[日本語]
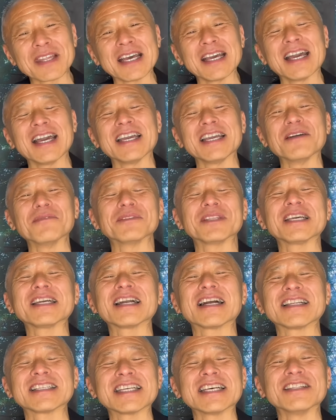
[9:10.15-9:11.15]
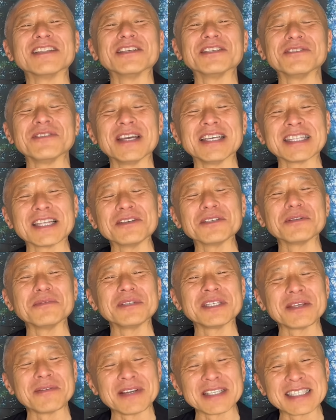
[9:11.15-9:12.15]
えー、岩本照さんの主演楽しみに
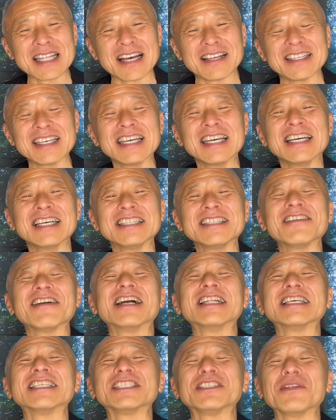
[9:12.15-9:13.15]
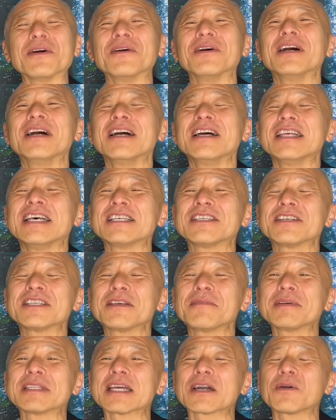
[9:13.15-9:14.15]
してました。っていう話と、そし
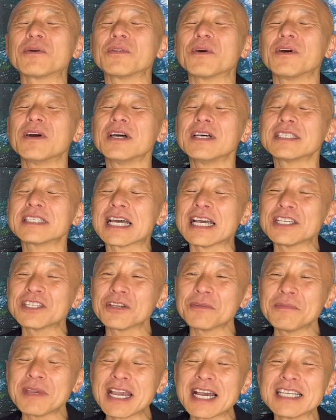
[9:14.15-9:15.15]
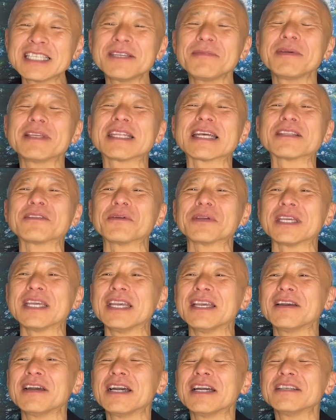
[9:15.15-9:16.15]
てまたこの最初見始めた
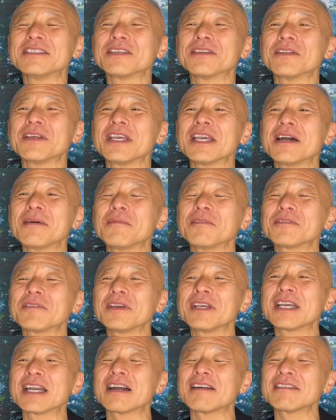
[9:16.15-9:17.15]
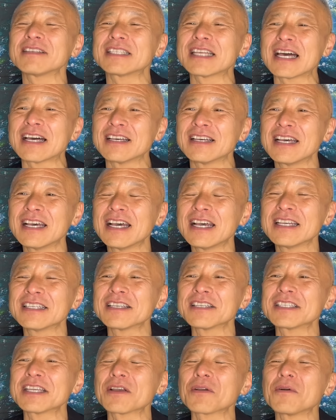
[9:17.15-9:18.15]
時、その岩本照さん、
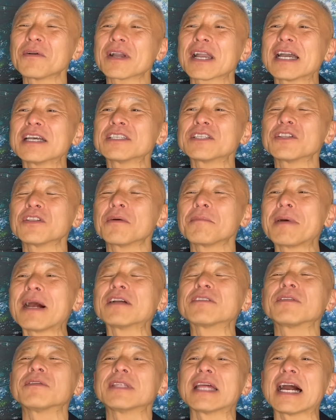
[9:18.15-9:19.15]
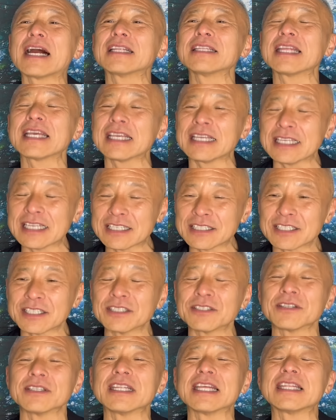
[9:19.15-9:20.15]
そして今回そのパートナー的にずっ
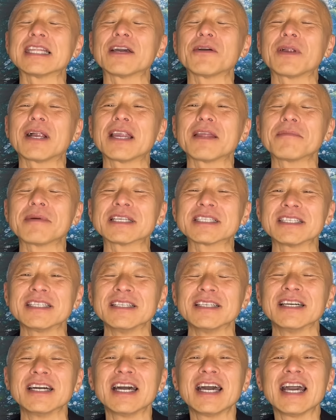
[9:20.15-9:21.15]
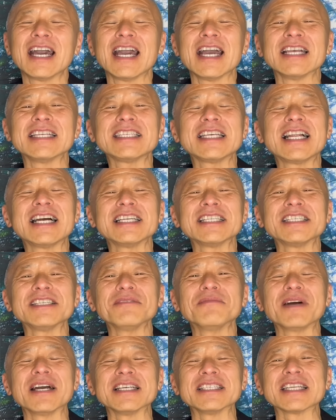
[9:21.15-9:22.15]
と出ておられます、えー、白石麻
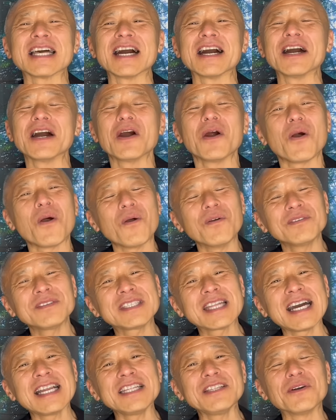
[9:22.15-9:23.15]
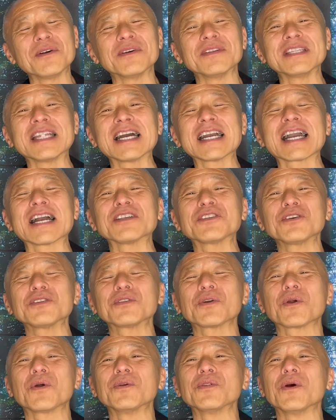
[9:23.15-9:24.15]
衣さん、お二人のなんかちょっ
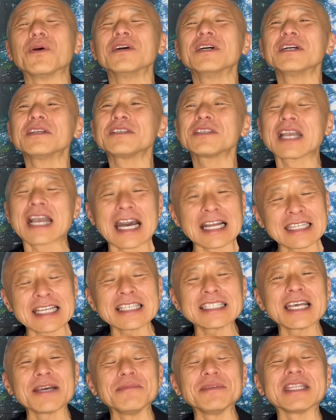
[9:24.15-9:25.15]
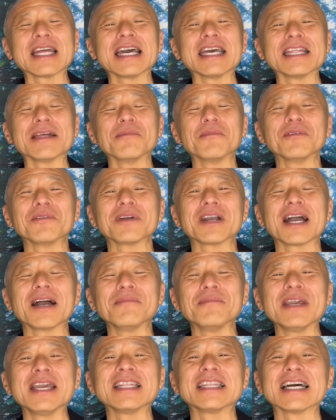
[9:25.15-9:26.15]
とこの硬さみたいなものが
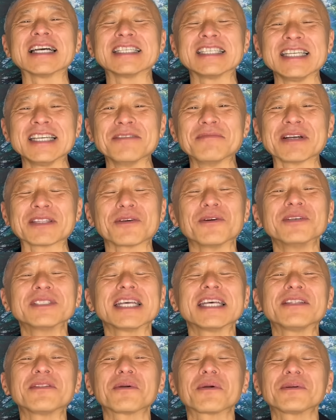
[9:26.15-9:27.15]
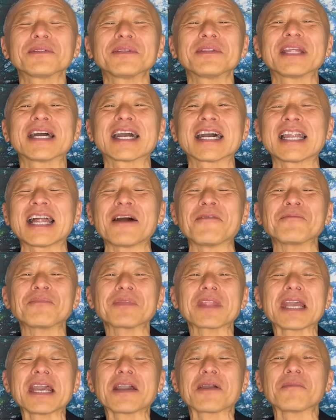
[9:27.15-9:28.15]
見えたし、まあ当然のことながら、
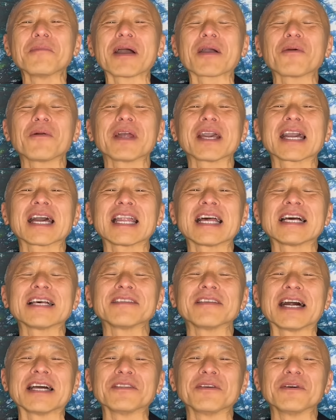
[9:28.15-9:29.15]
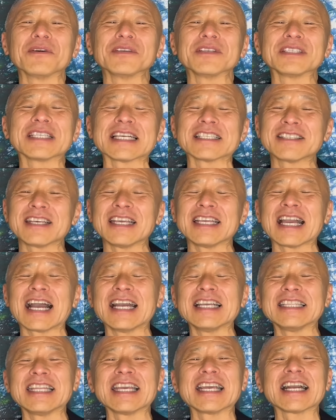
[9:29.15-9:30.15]
まあこれから、あの、撮影に
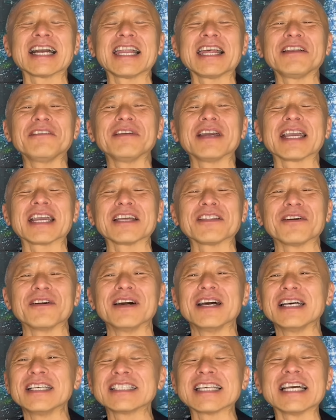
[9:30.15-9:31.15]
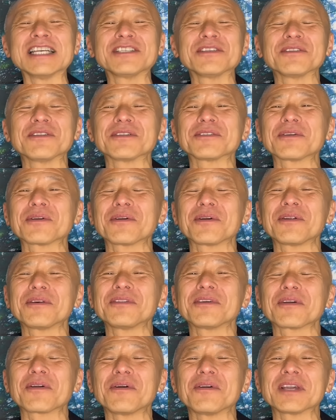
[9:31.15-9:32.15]
入っていかれるんやけど、最初のところ
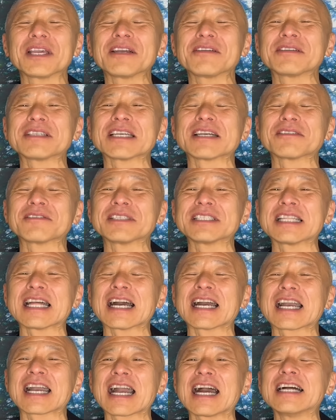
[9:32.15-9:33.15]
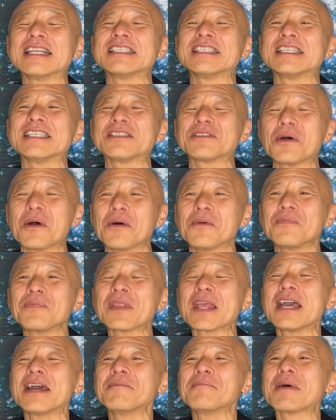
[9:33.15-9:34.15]
のこうギクシャクした感じと、
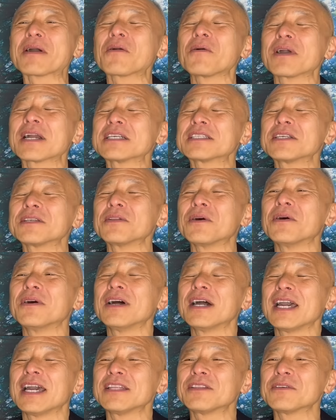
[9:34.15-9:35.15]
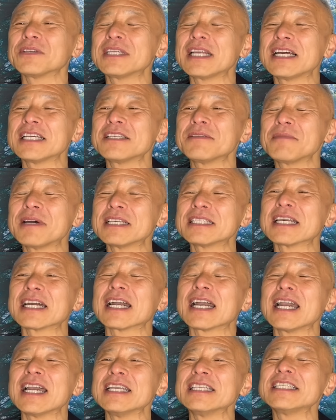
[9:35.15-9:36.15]
まあ今回その、えっと、白石麻衣さん
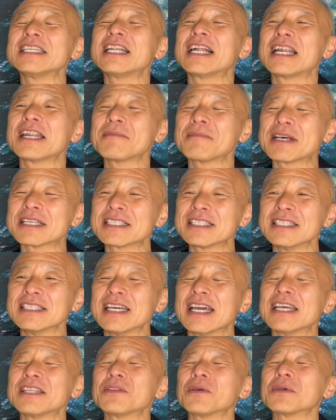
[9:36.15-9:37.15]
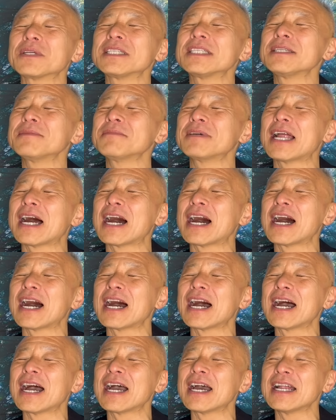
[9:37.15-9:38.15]
が演じられます、えっと、岸
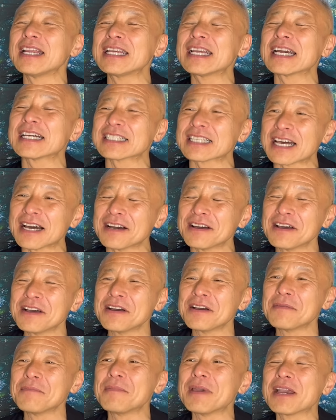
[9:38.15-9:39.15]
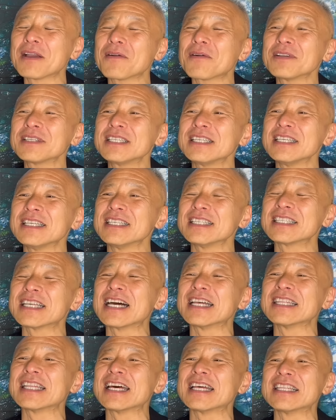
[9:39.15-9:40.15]
村理香さん、弁護士
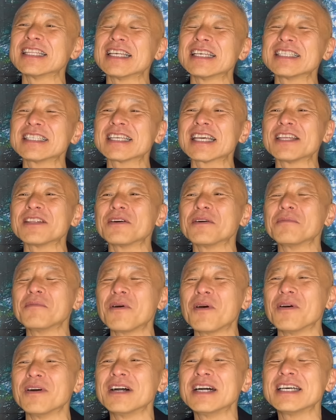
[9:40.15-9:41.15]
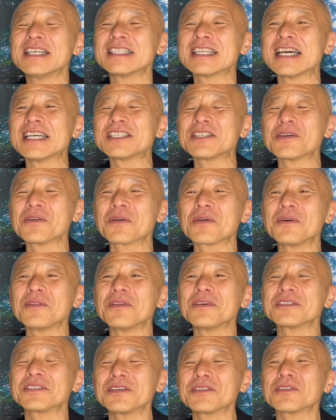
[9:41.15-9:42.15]
さんなんですけども、最初こ
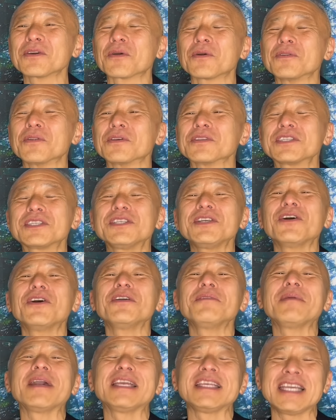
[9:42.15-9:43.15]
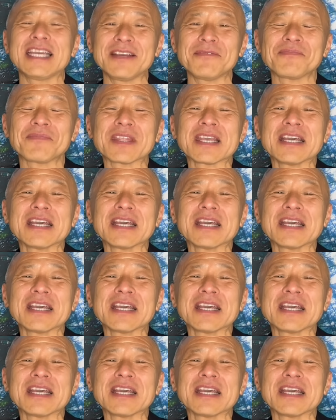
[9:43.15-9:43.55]
の、ちょっとこの強い目に、